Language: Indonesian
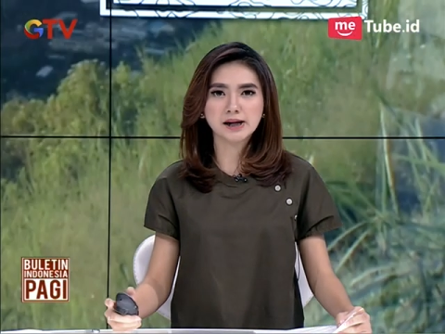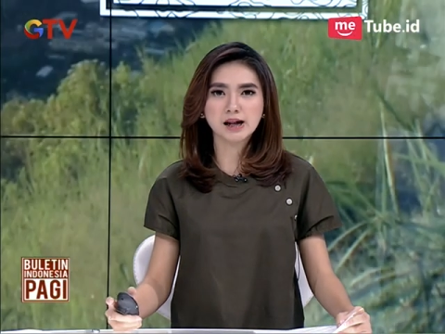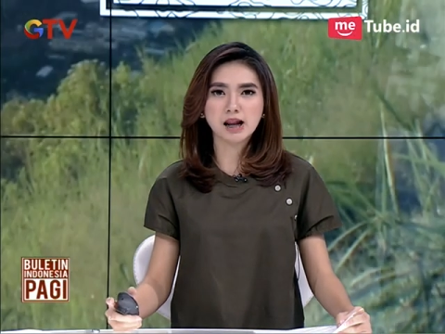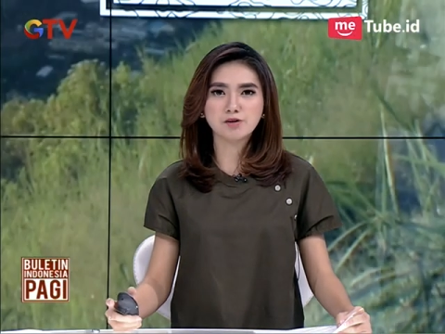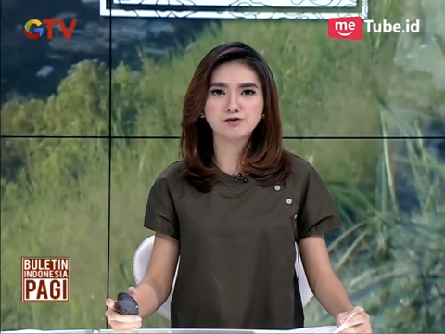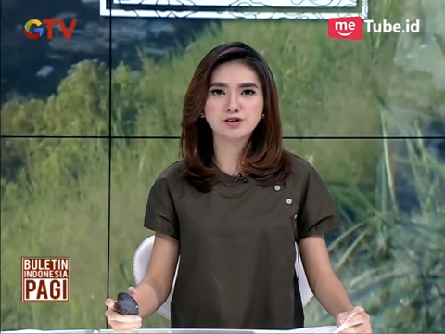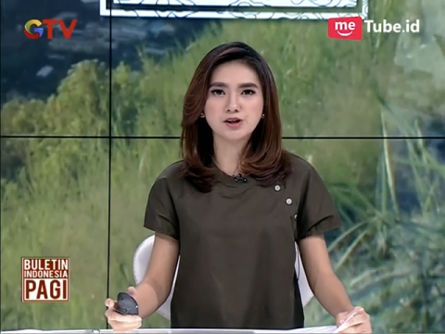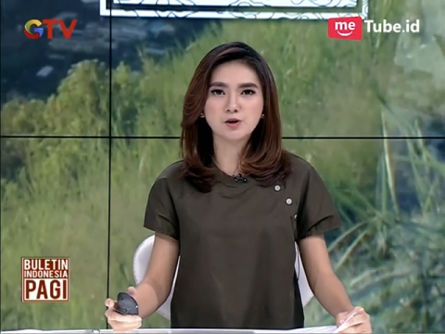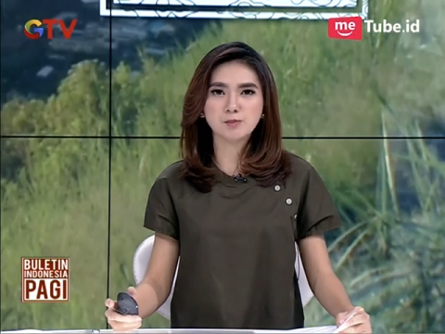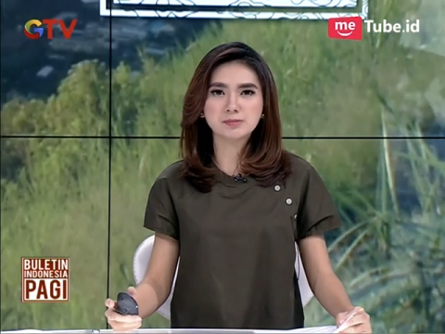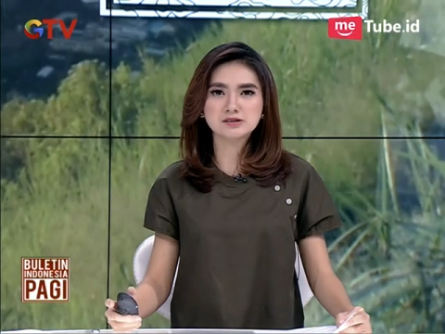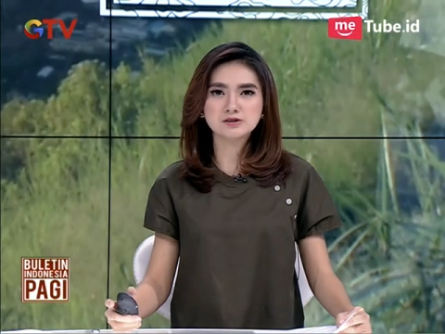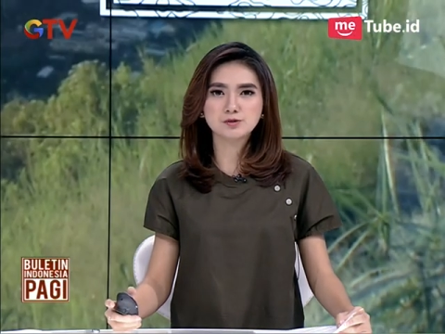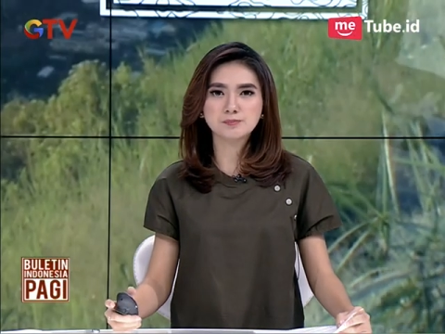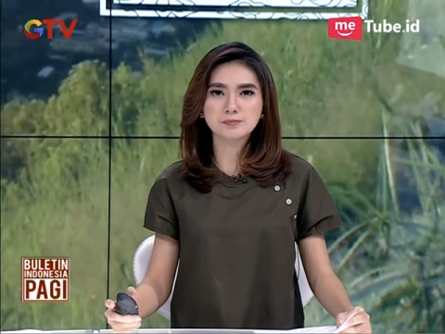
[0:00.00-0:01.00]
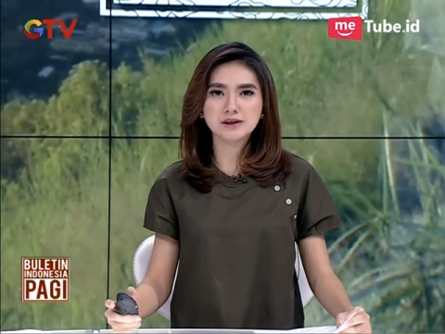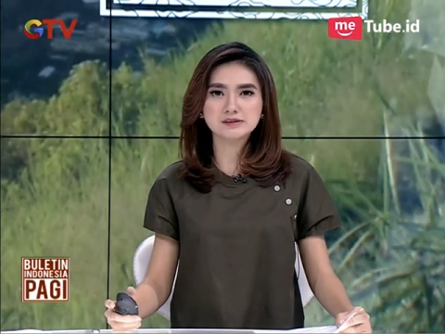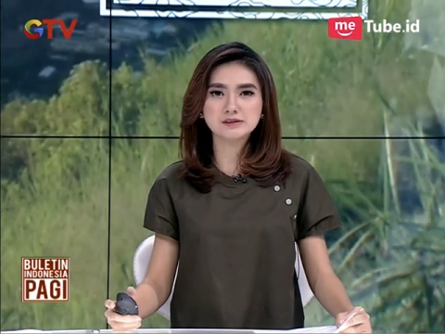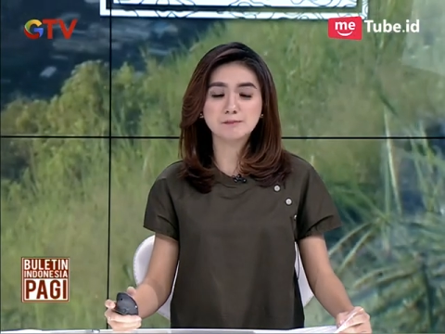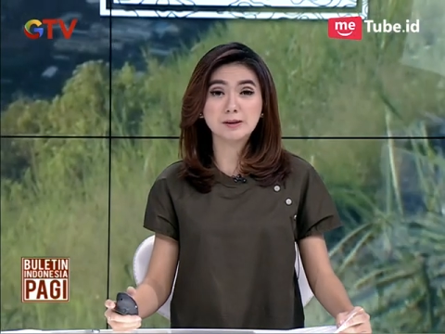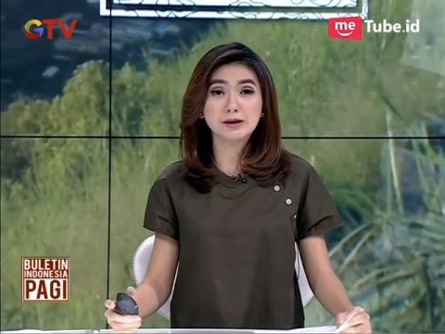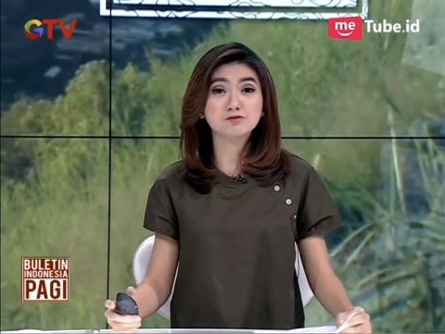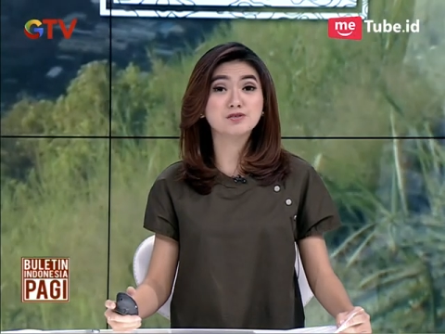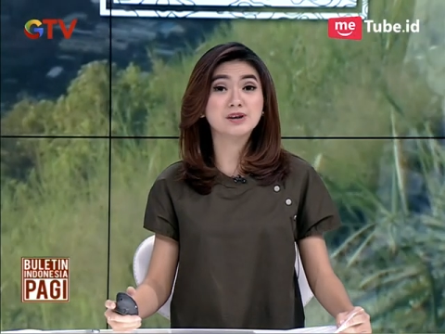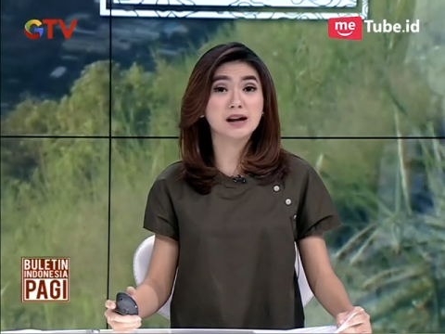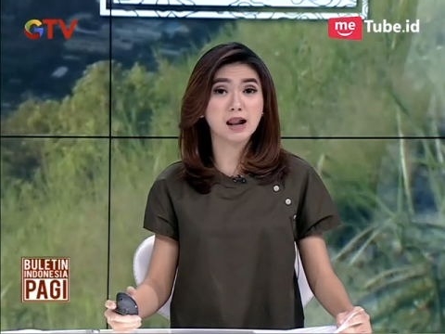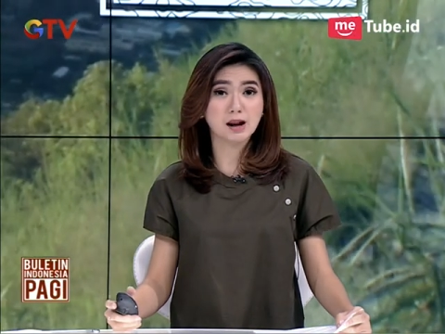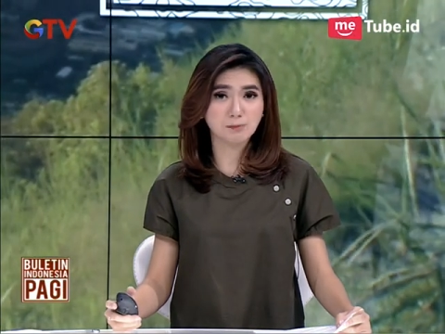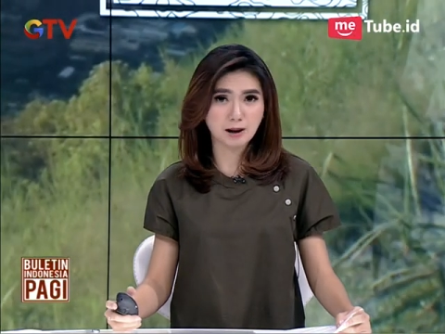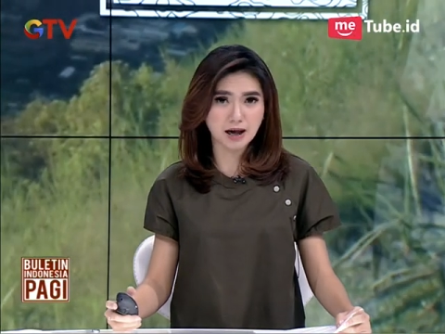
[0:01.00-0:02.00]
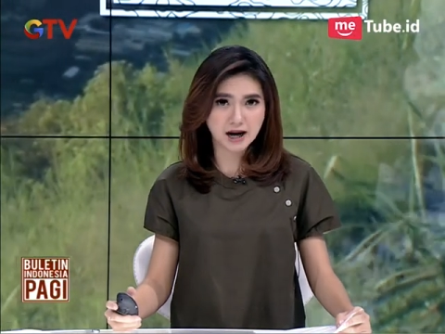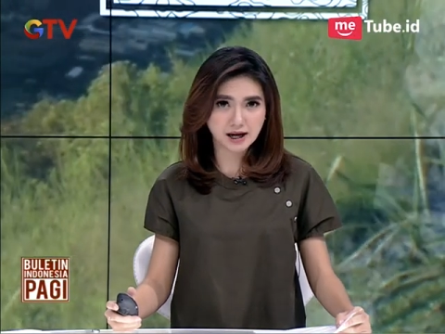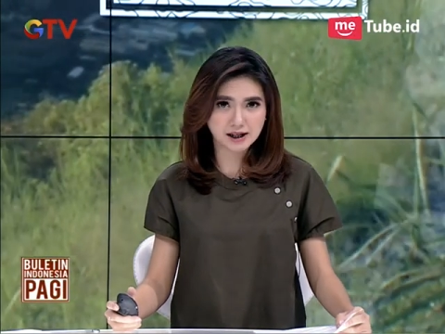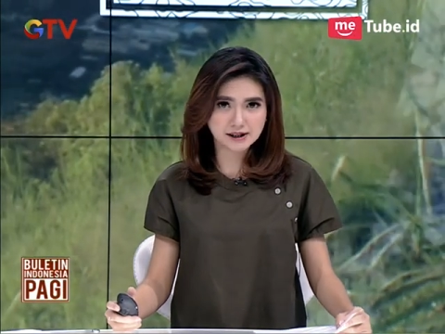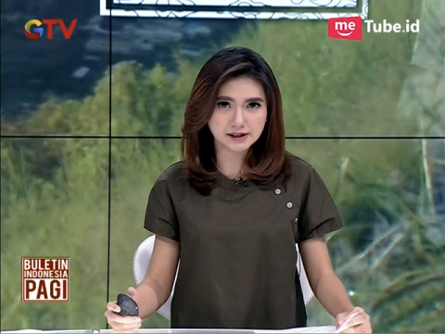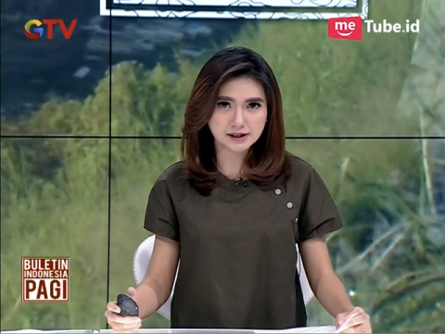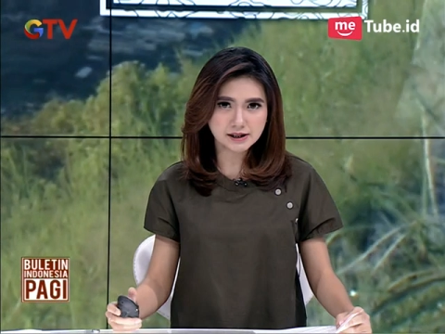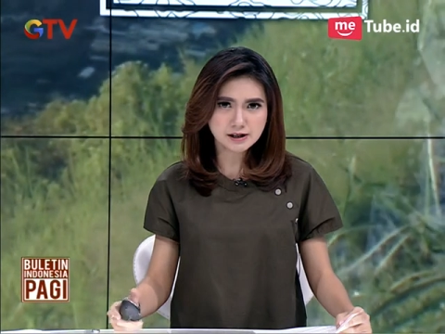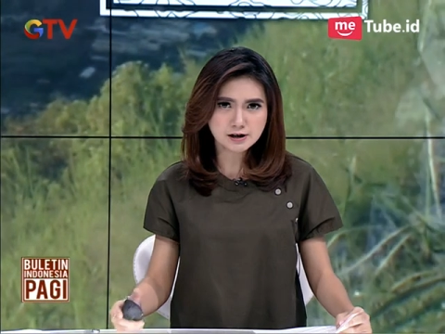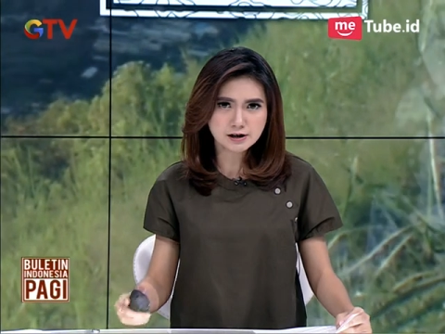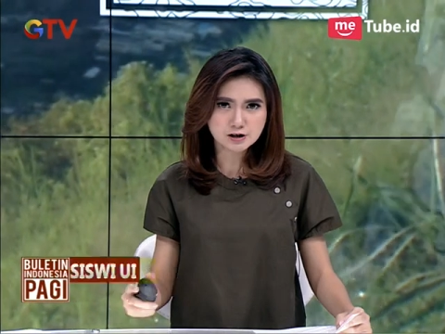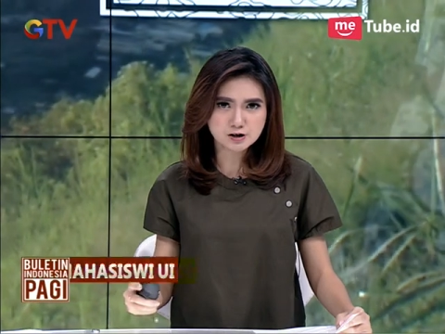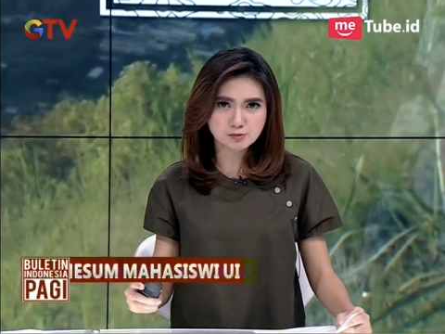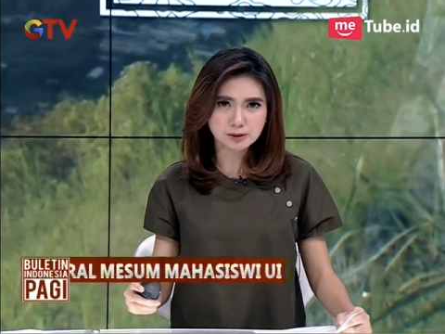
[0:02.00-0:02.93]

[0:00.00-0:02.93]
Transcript: pemeran dalam video mesum yang sempat viral belakangan ini,